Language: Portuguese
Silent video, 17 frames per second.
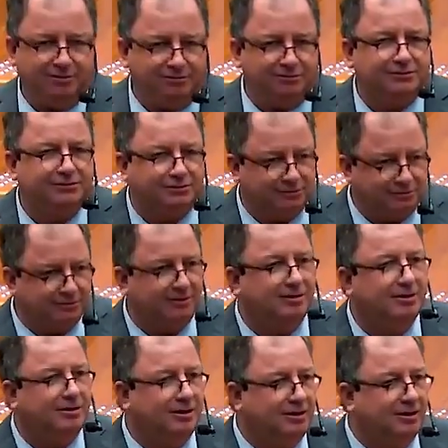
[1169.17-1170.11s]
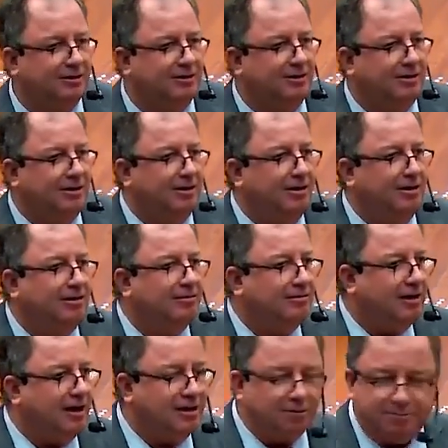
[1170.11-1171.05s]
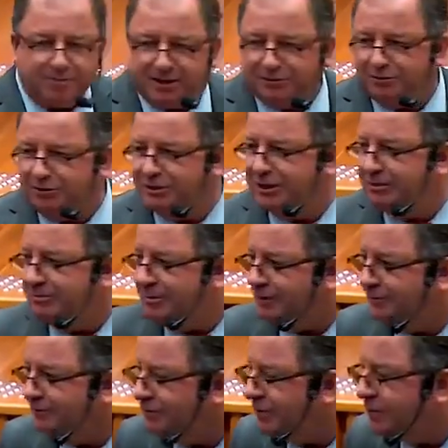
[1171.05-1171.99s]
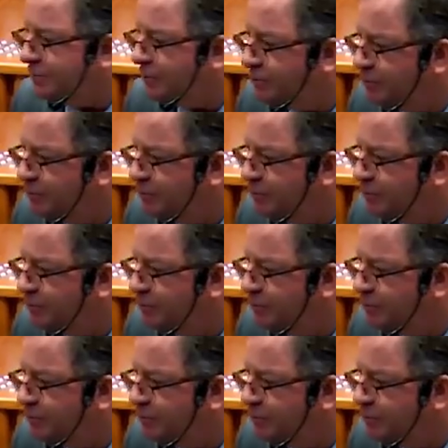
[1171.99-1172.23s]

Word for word: uns. Aí o pastor Jeremias conversou